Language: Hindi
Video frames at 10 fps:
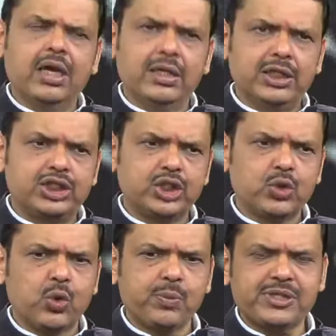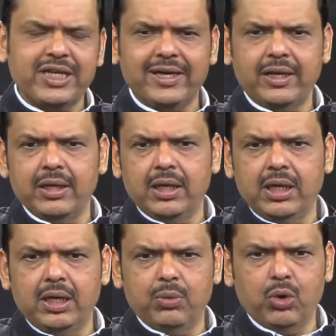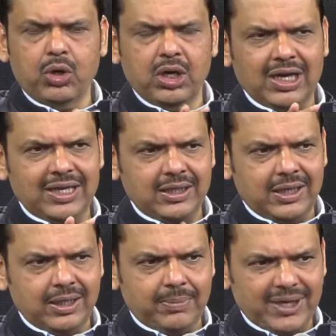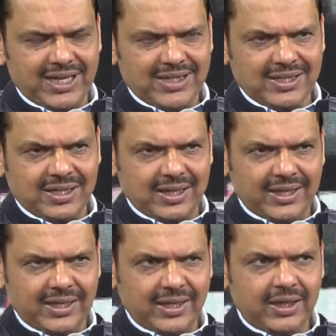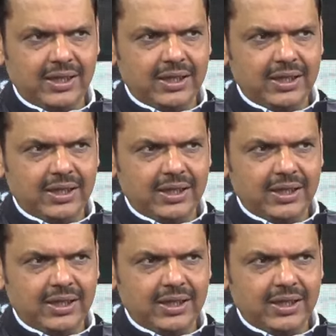निश्चित रूप से हम लोग लगातार ये प्रयास कर रहे हैं